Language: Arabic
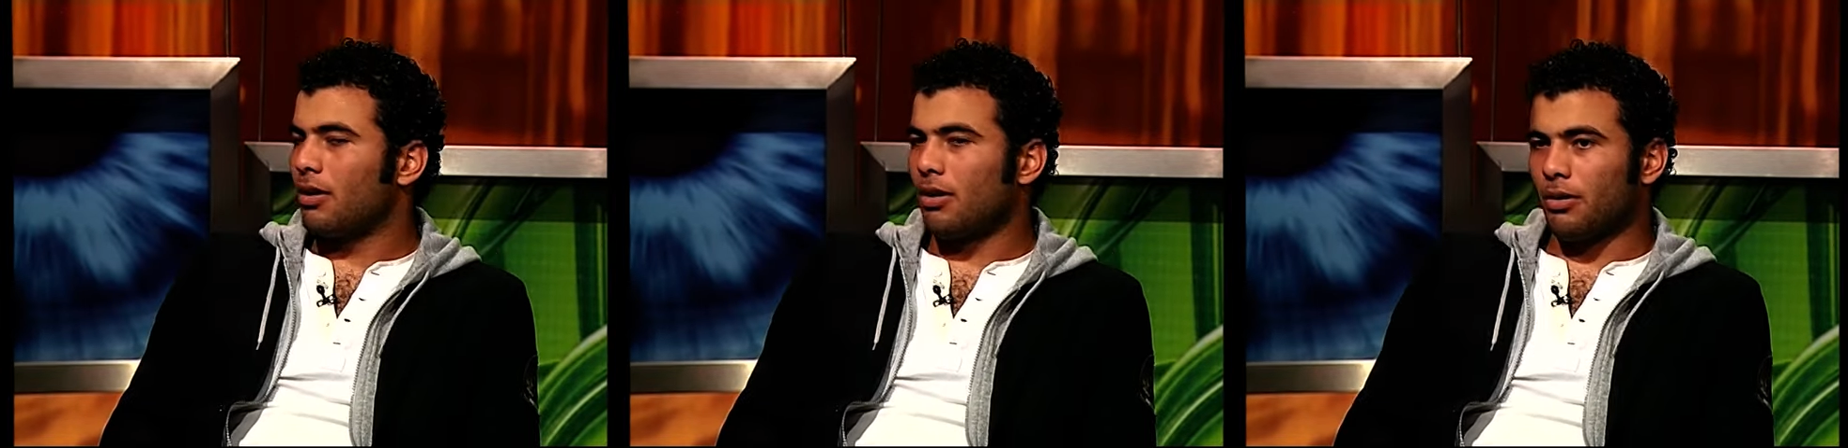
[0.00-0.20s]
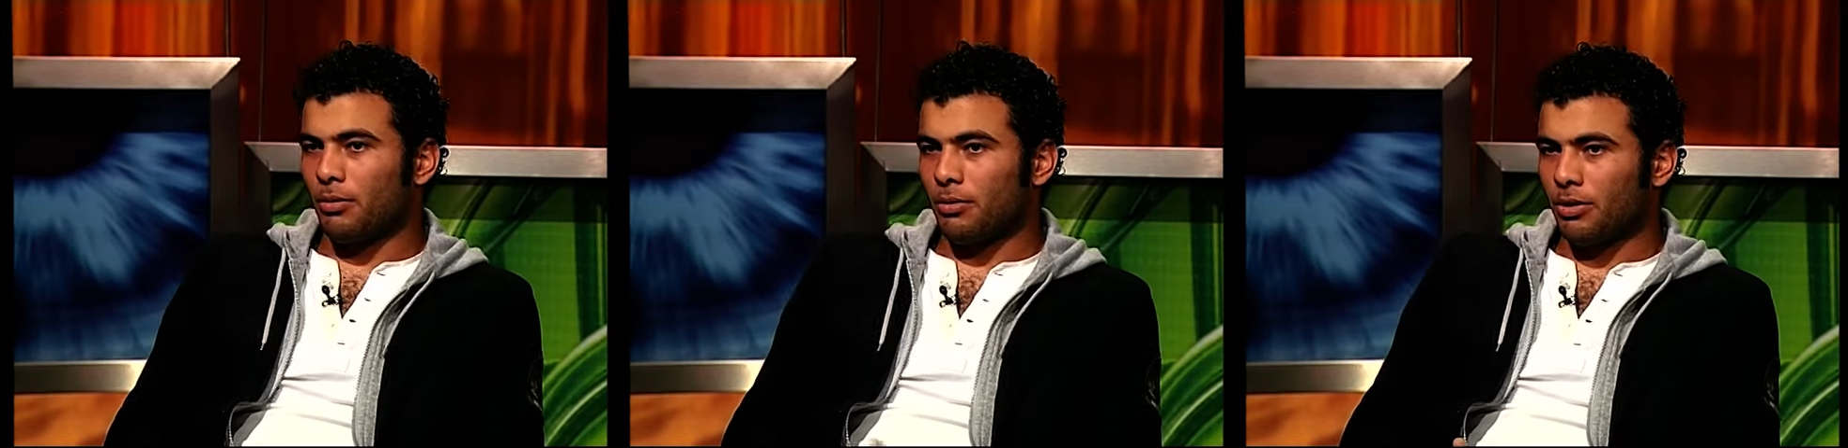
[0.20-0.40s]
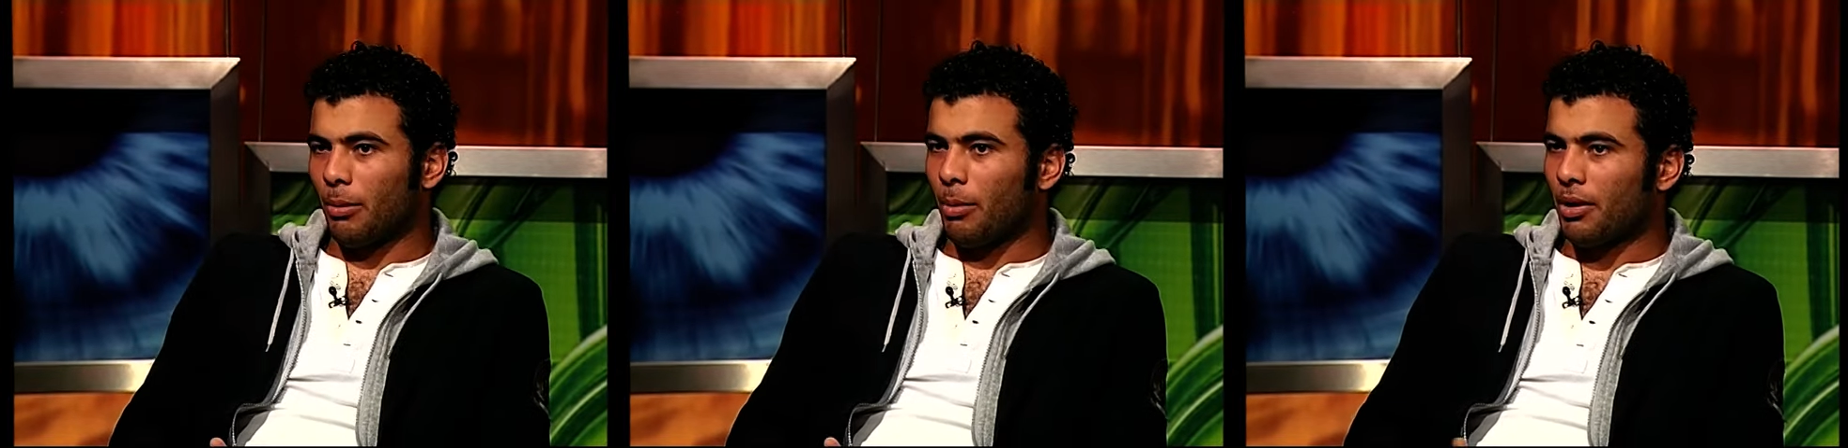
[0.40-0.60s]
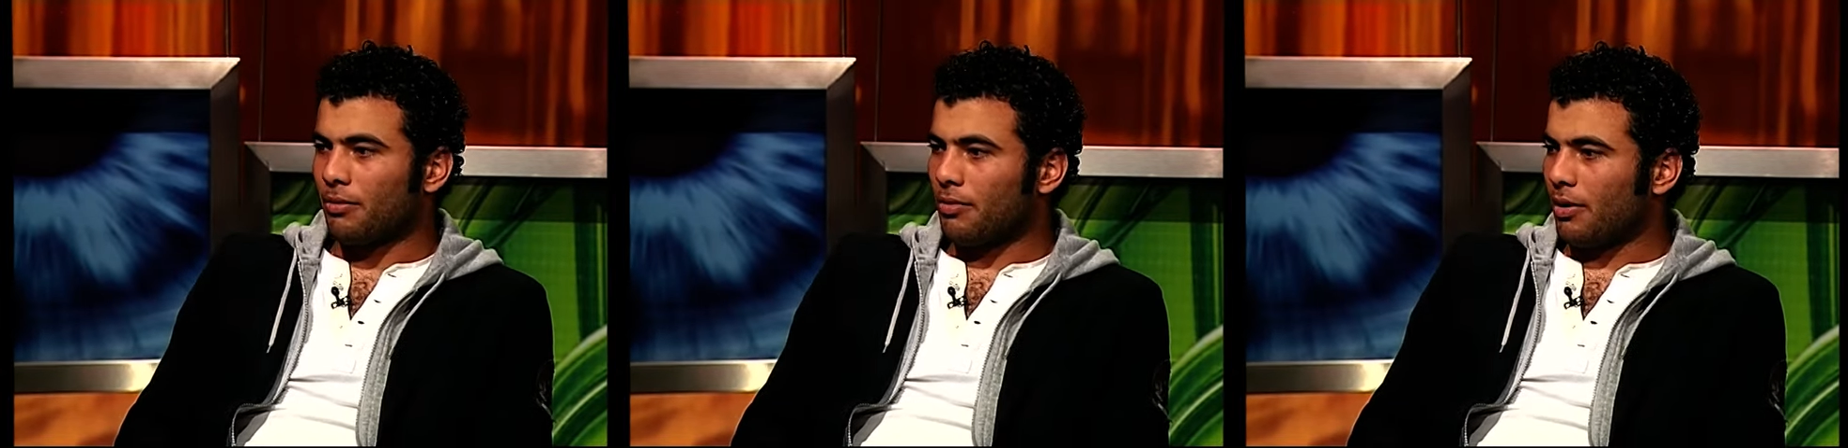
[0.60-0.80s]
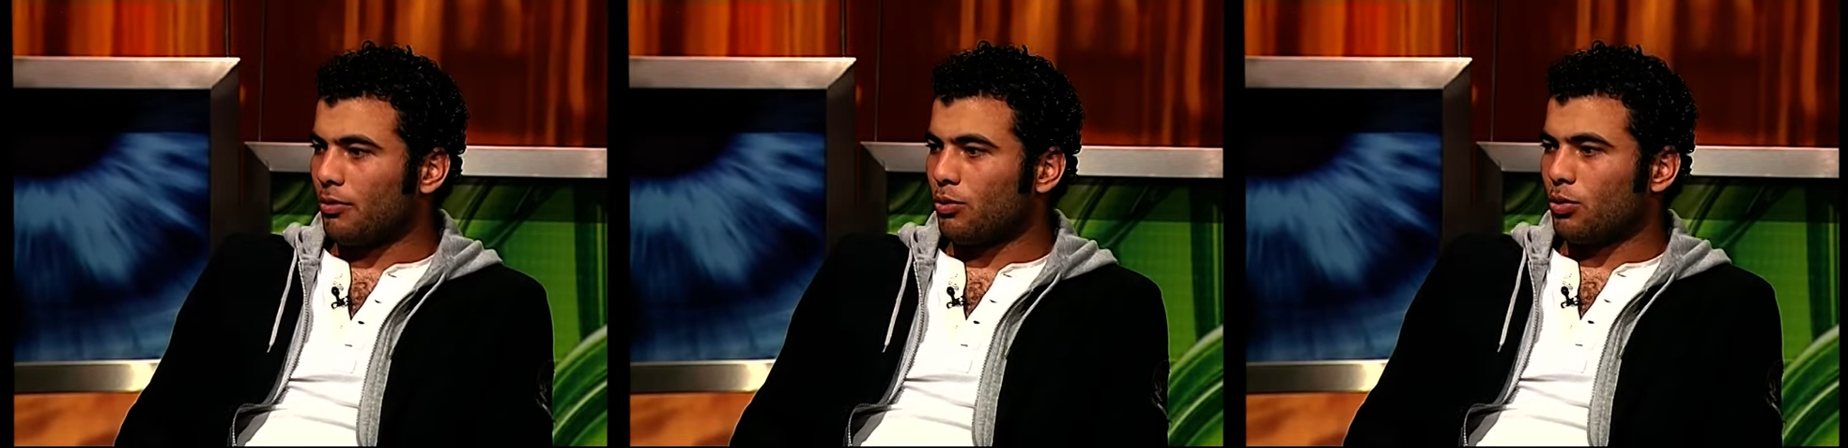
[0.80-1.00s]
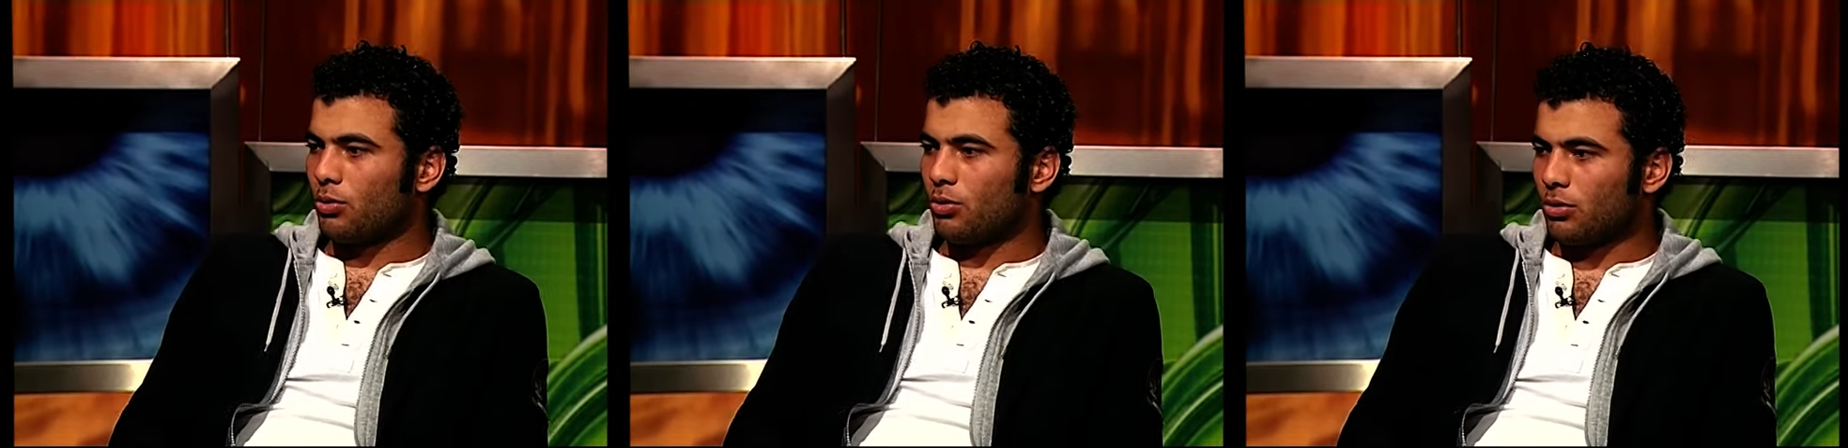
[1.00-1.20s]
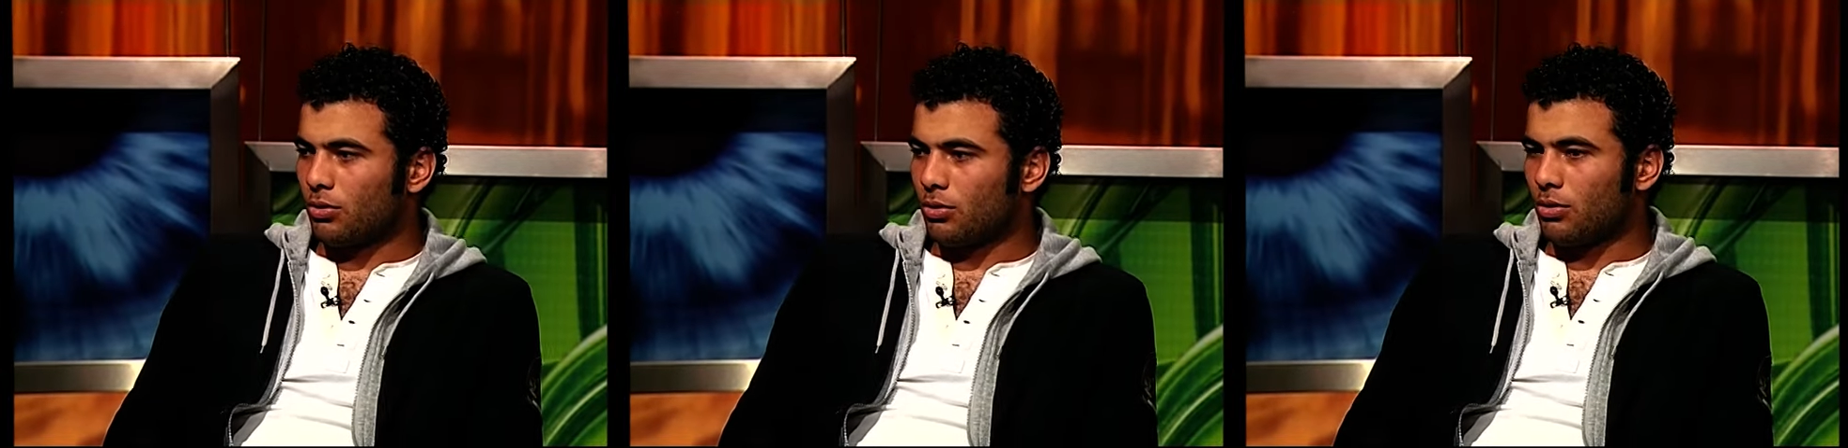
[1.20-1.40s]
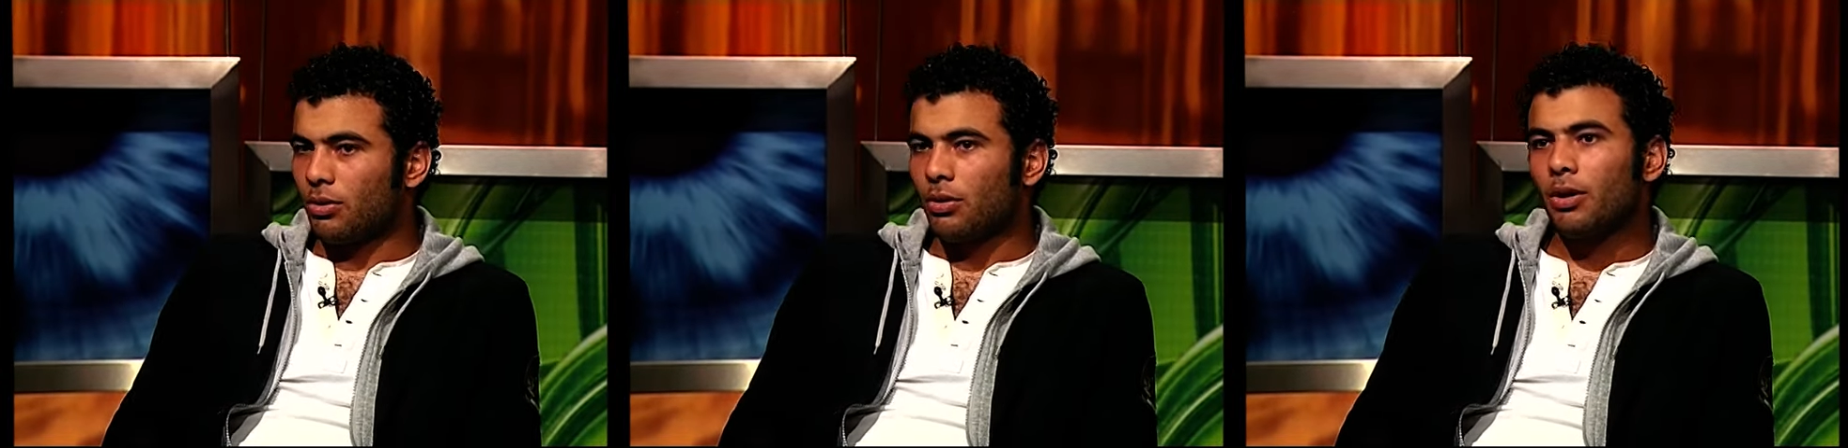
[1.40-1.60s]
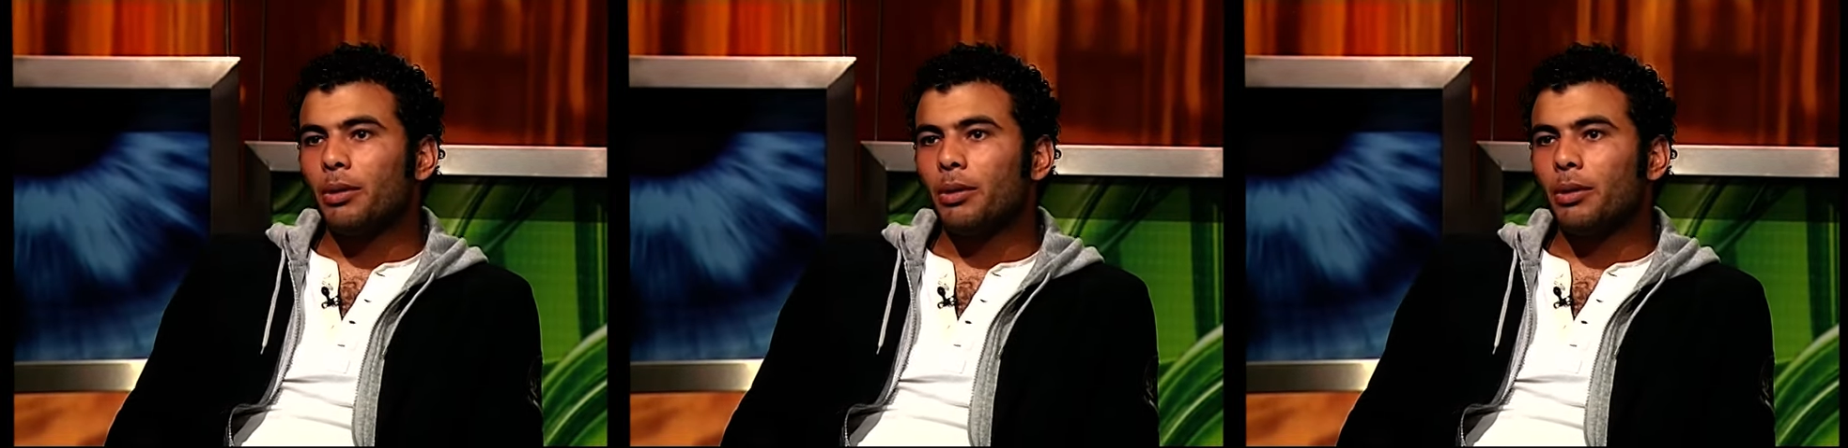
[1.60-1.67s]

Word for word: آه، طبعا فلافيو